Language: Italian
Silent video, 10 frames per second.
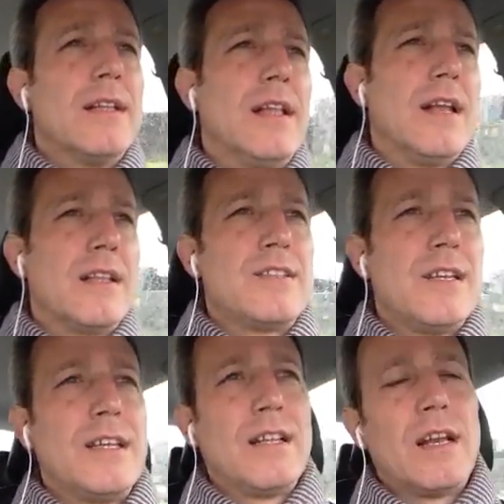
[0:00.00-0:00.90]

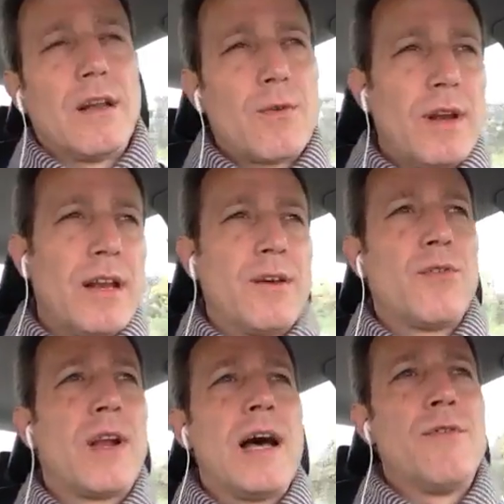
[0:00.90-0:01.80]
dall'azienda nella quale
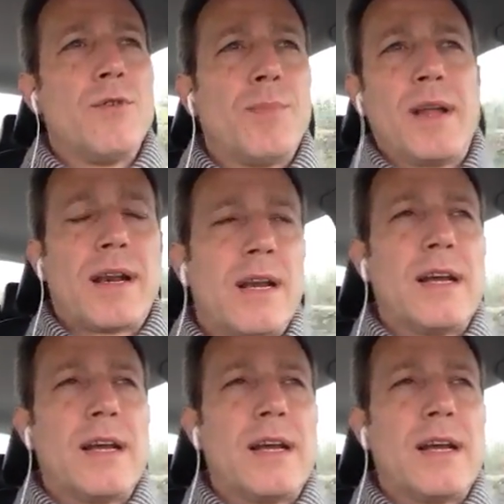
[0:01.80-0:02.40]
lavoravo per,